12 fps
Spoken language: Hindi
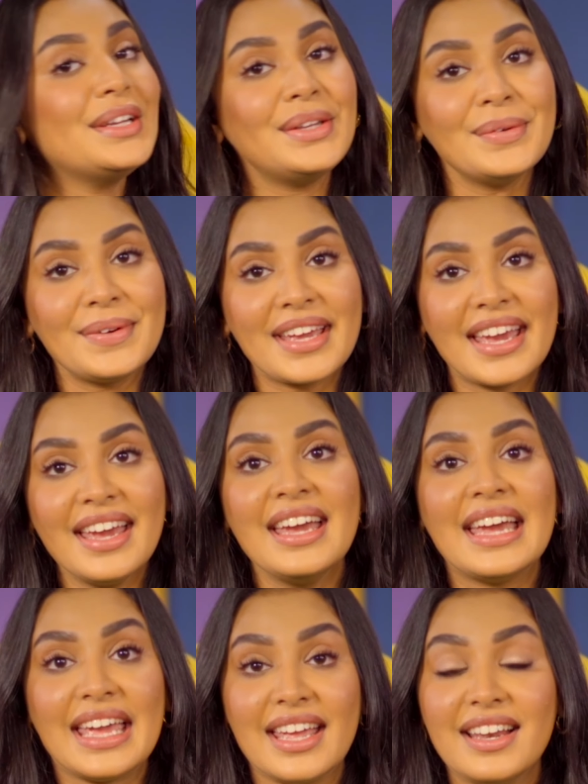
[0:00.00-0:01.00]
क्योंकि
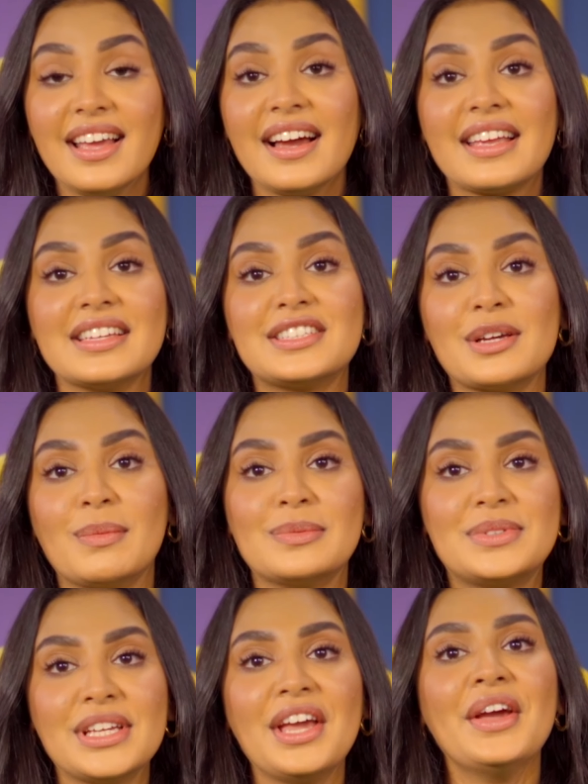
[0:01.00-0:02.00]
एलिया के सबब
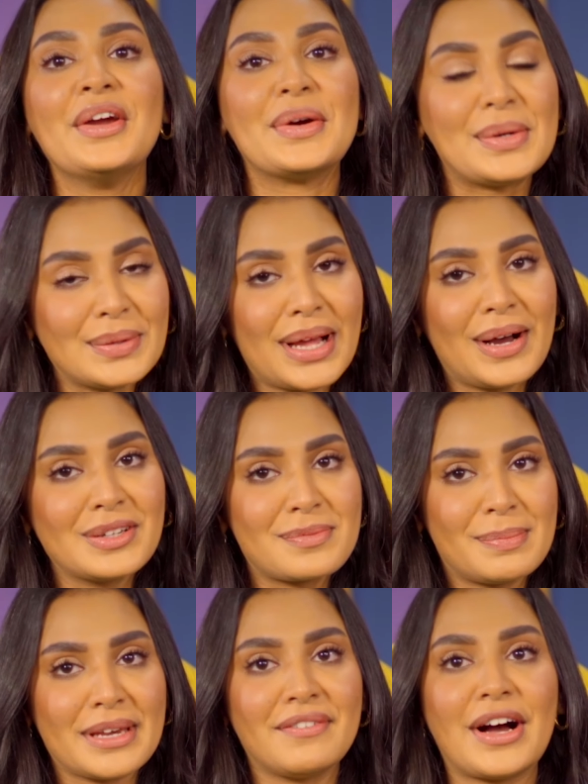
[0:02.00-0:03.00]
से खुदा उस
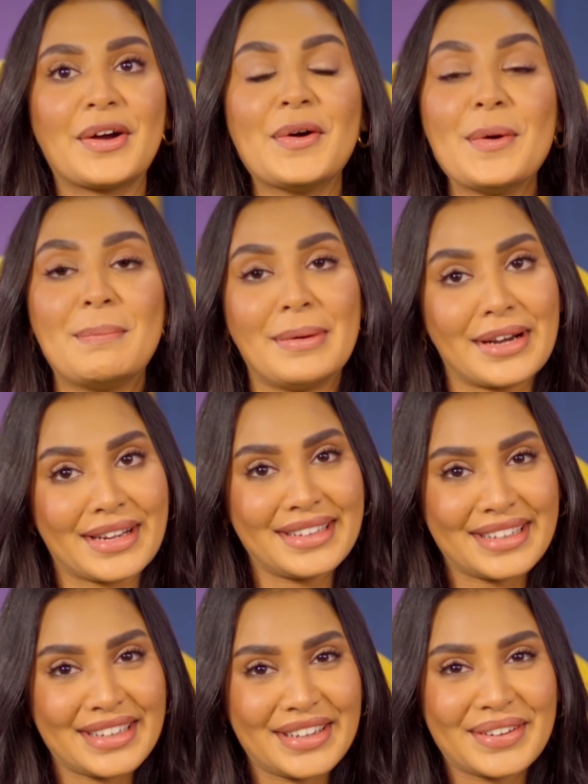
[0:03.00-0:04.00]
बेवा को बरकत
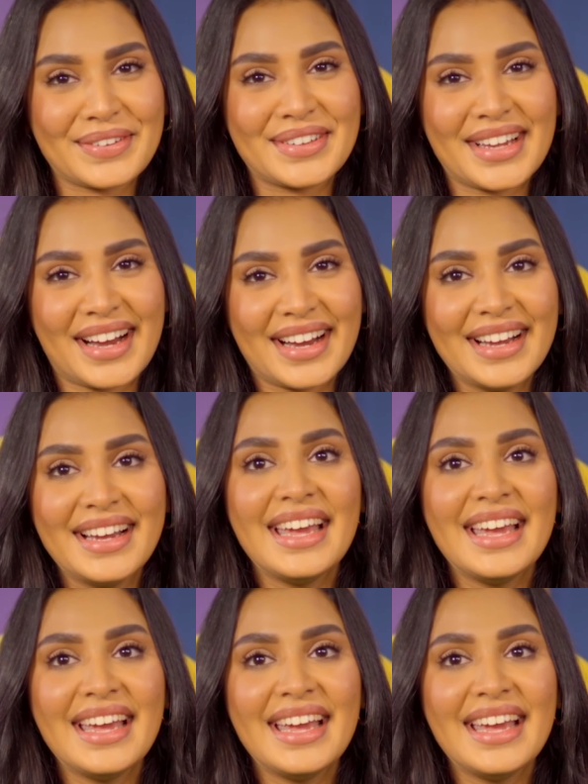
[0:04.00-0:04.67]
देने को था